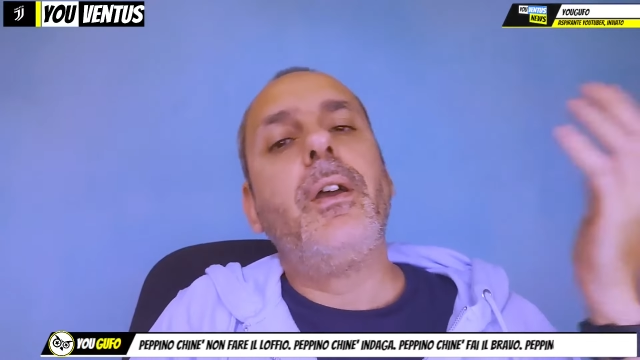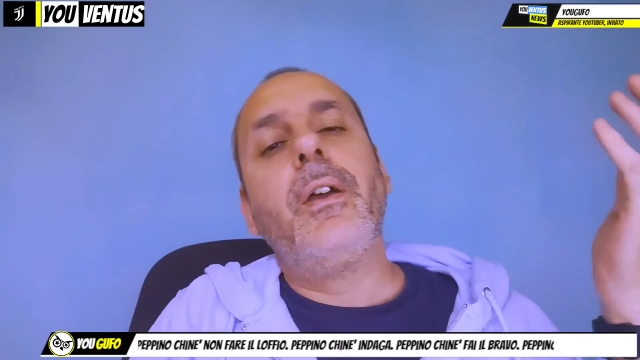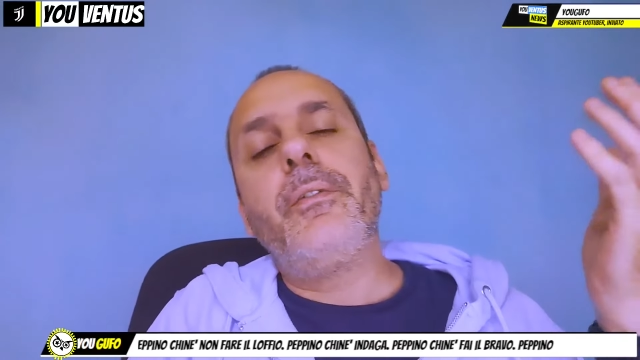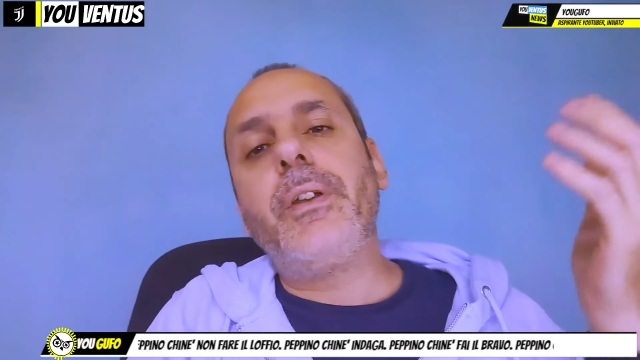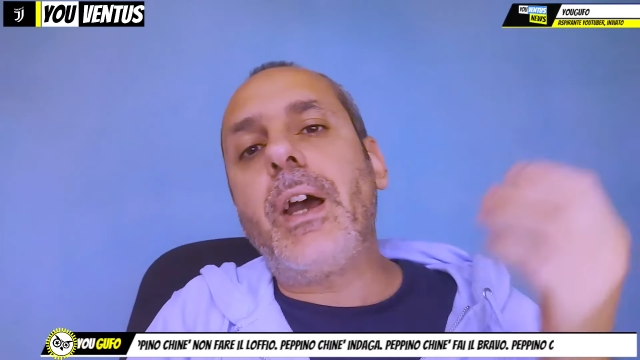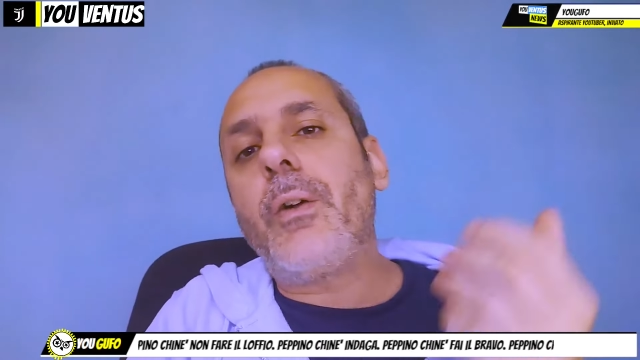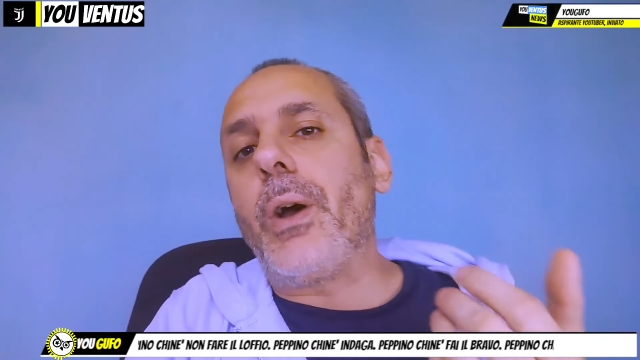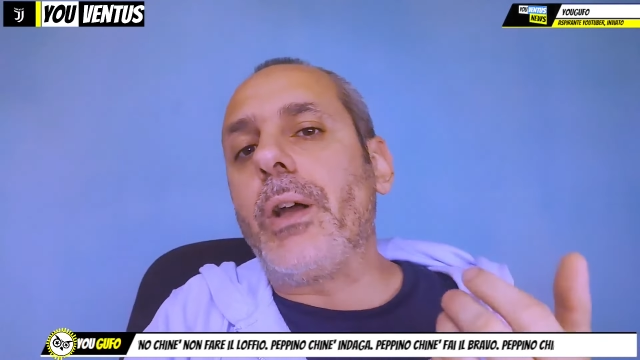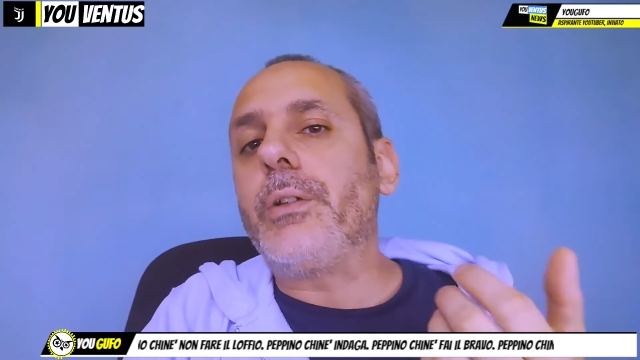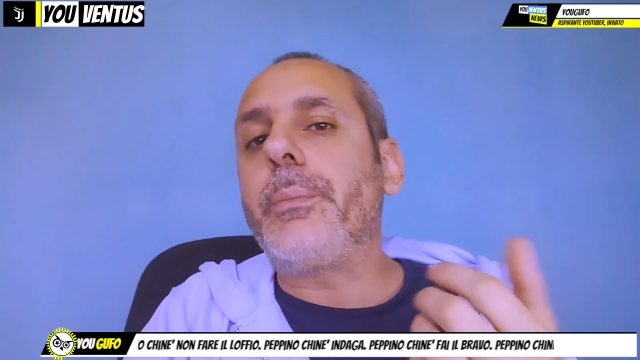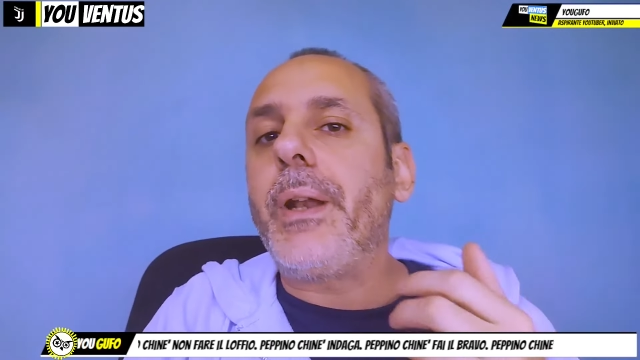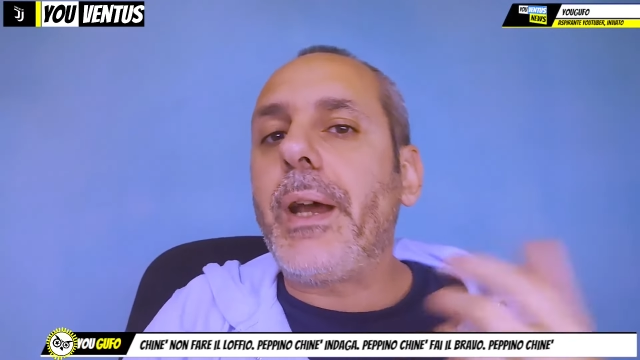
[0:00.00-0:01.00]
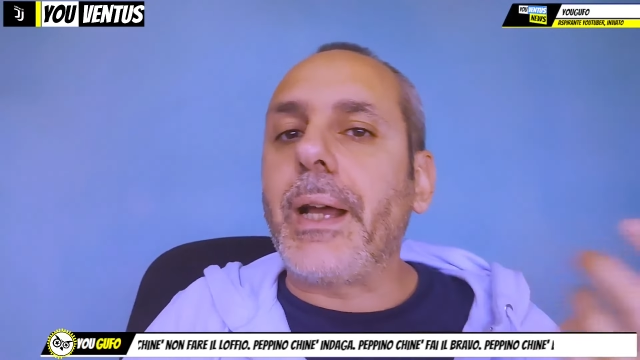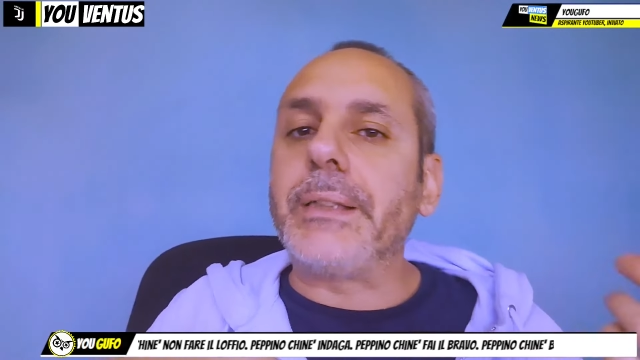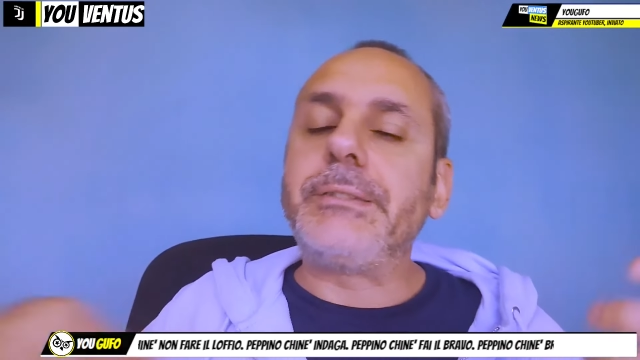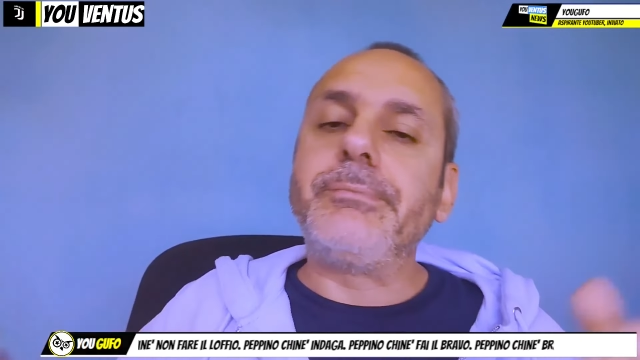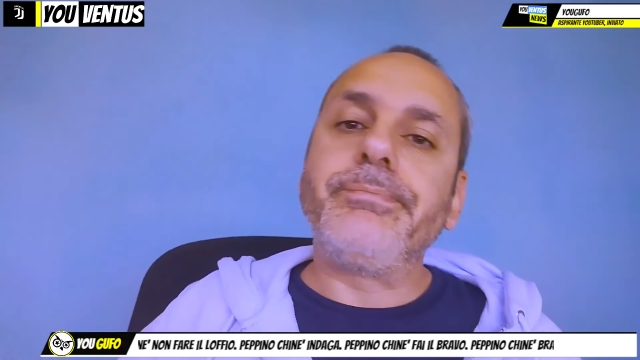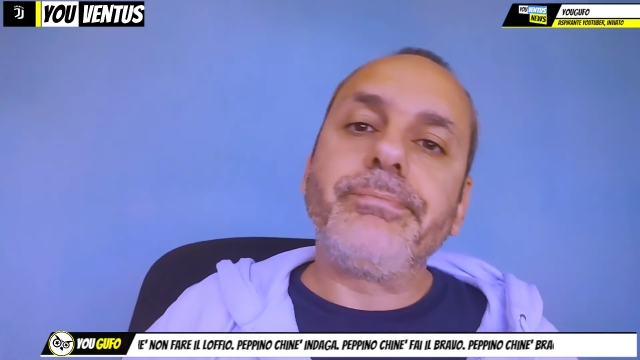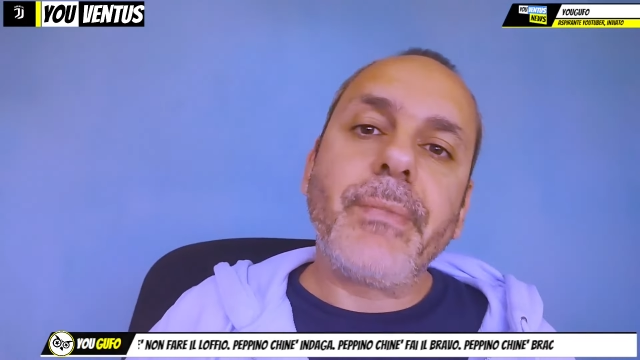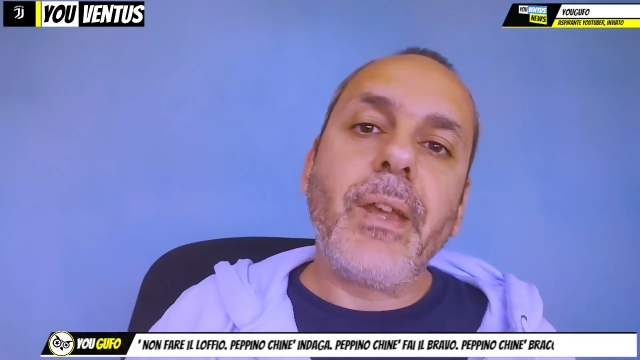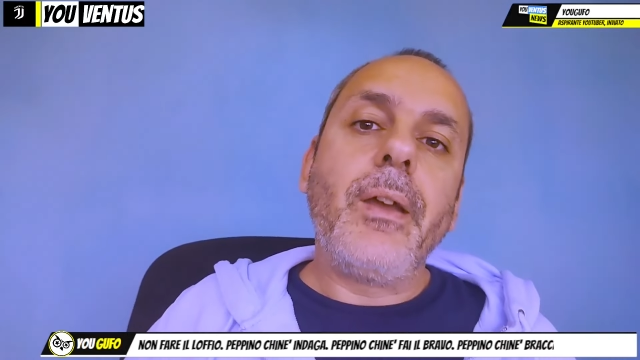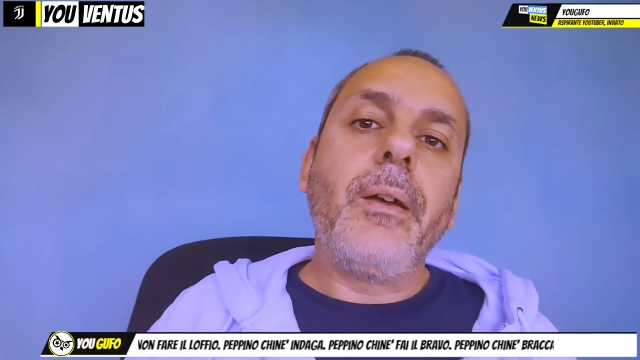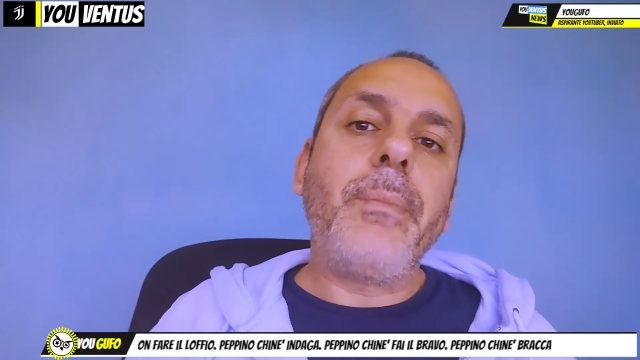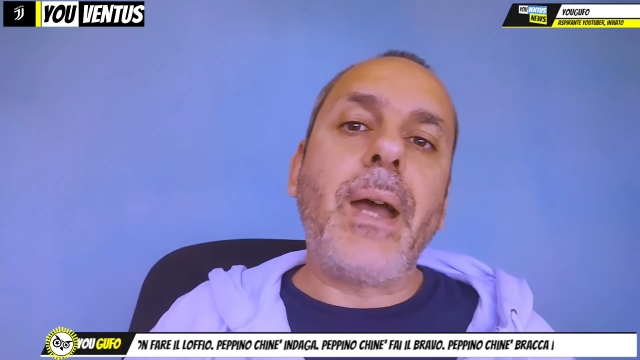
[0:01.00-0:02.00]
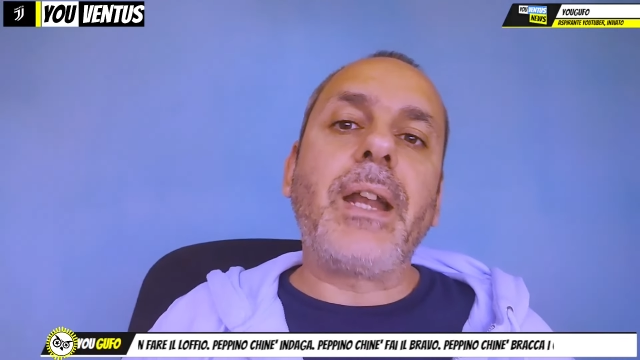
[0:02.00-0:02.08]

Fino a quando poi, ragazzi, mi è